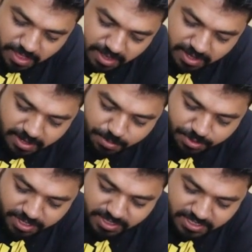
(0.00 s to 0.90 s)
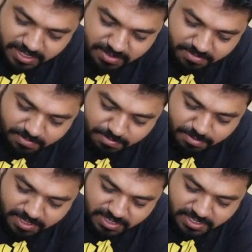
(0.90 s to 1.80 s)
நல்லா புதினா சட்னியை
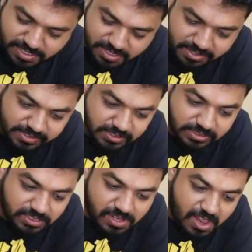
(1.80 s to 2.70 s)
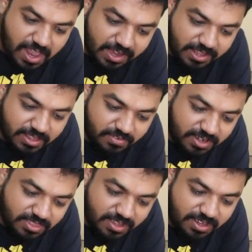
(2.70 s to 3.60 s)
பிசைஞ்சு எனக்கு இந்த
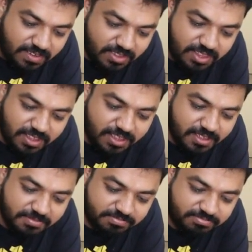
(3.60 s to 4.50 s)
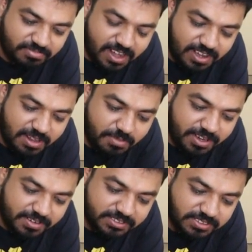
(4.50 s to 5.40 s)
வறுத்த கறி வந்து அல்டிமேட்
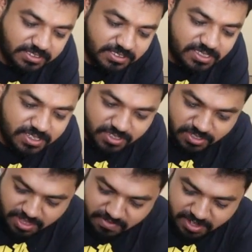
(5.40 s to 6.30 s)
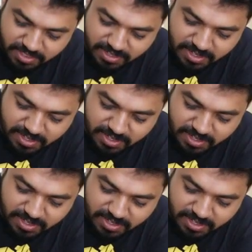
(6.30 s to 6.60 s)
ஸோ இந்த வறுத்த